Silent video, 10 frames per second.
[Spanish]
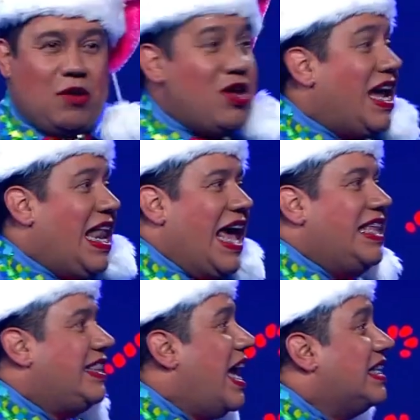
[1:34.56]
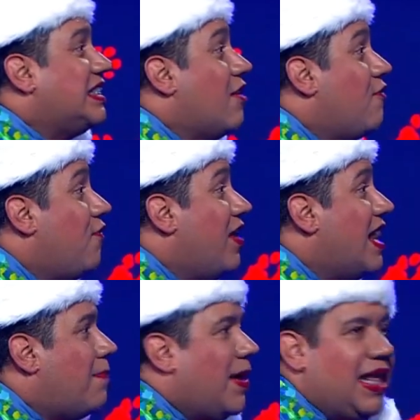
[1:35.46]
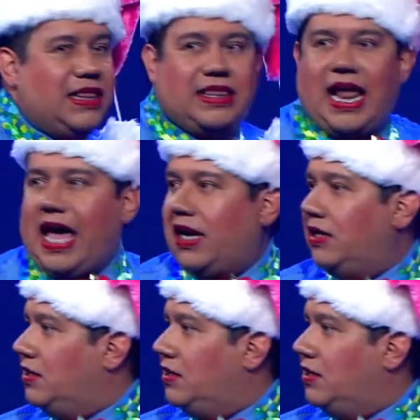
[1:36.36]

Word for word: Oiga, la gente hace fila para entrar.